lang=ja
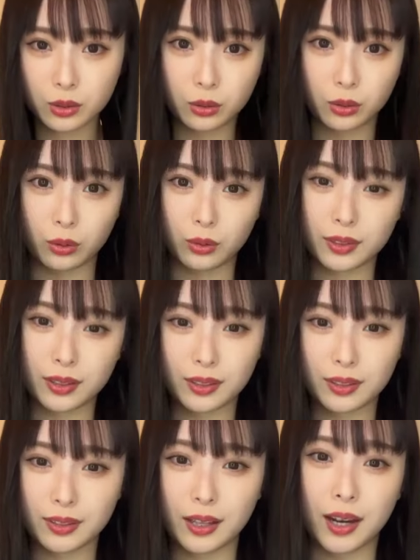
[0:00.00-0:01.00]
そ
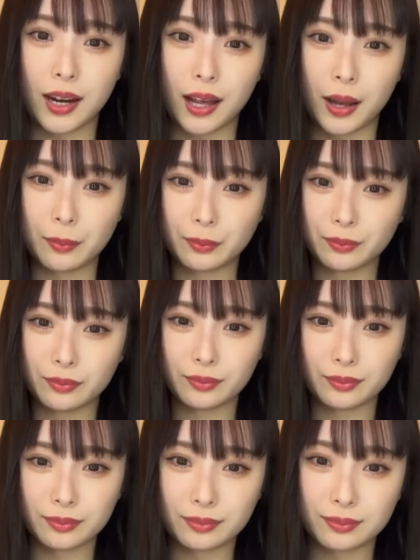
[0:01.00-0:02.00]
うだから
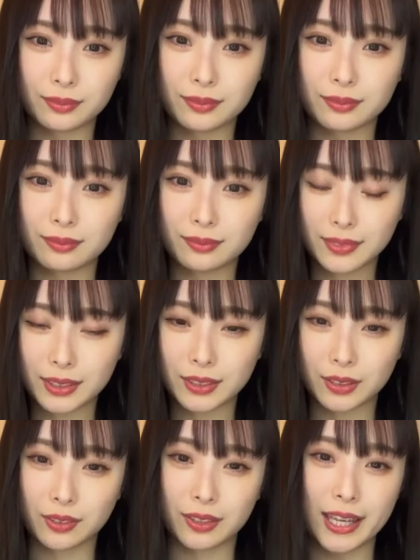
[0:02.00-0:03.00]

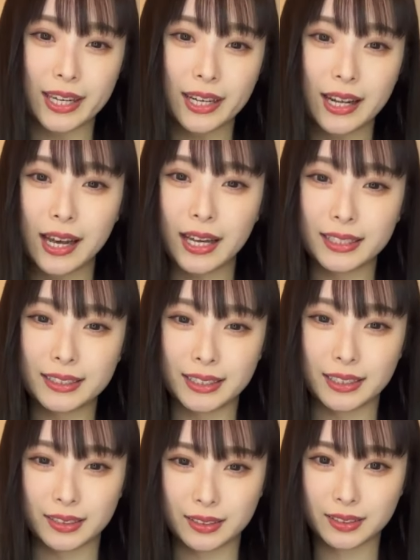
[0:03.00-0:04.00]
ちょっとゲリラ配
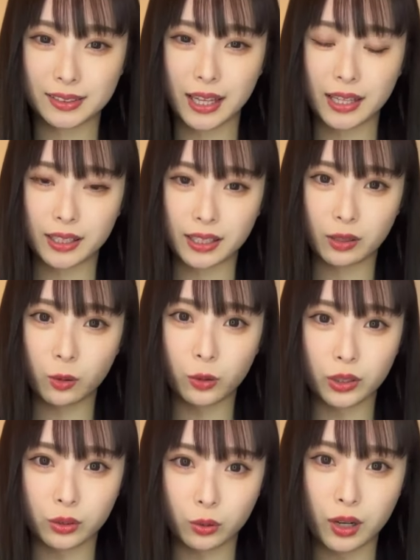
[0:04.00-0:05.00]
信最近
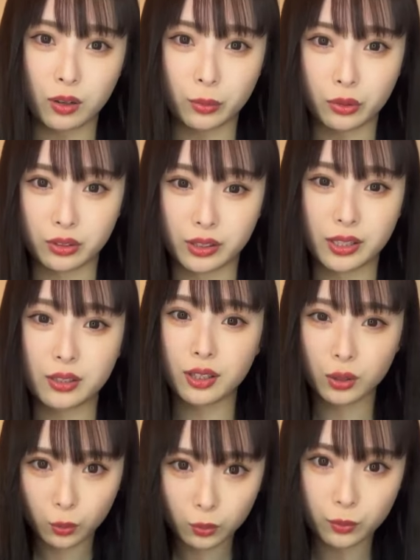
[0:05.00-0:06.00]
多いとは思うんで
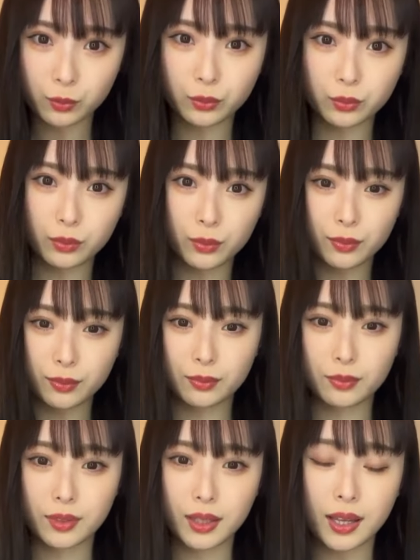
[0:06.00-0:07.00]
すけど
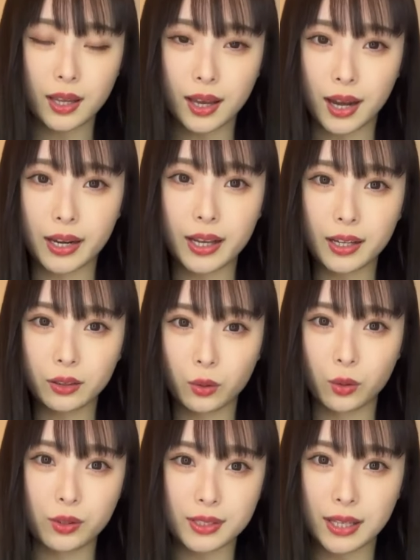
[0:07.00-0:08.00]
ありが
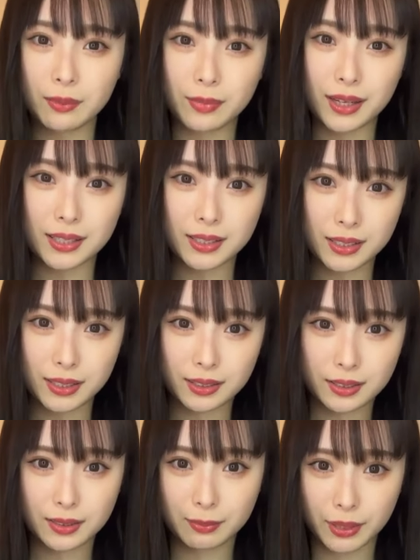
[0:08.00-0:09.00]
とうございま
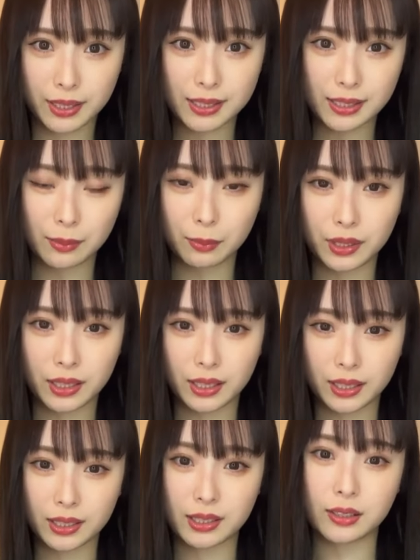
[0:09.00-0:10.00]
す皆さん見
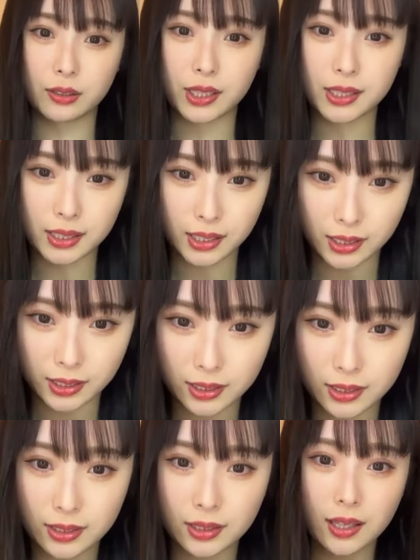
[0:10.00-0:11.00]
に来てくださり
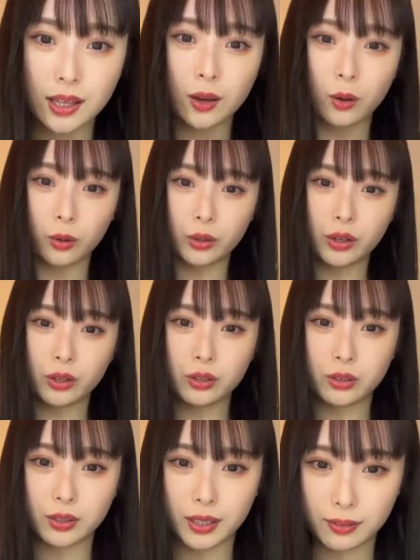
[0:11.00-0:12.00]
お
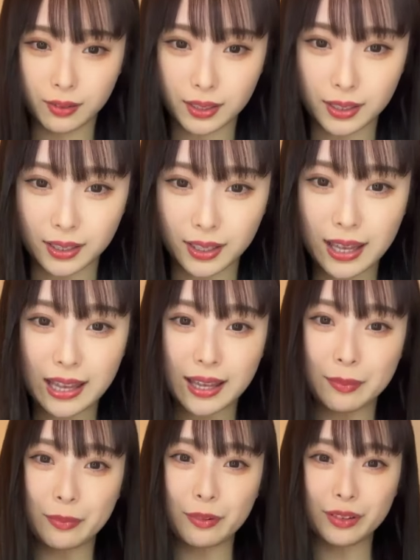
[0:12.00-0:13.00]
洋服かわいい
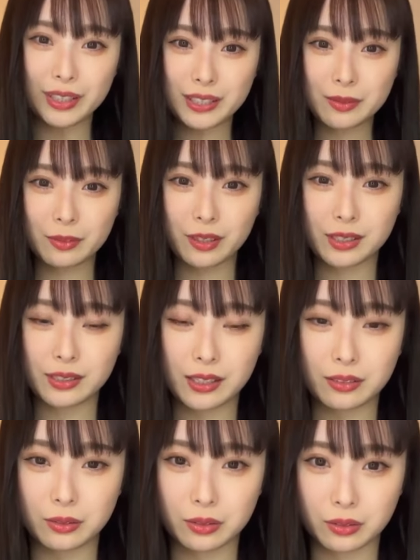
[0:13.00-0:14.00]
えもういつも忘
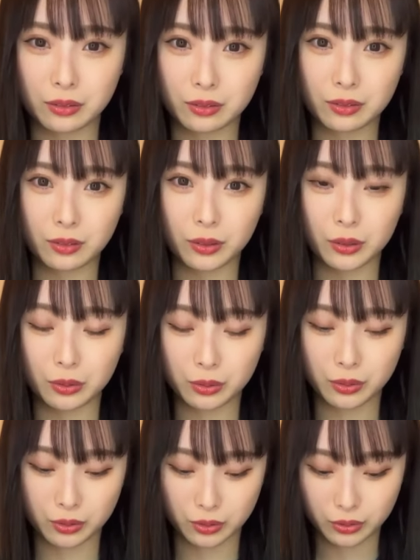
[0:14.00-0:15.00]
れるこのお洋
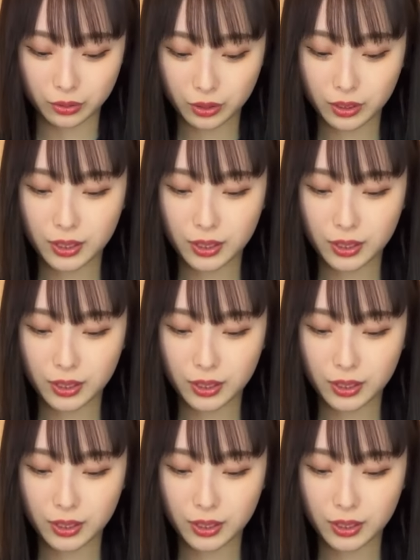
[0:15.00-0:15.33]
服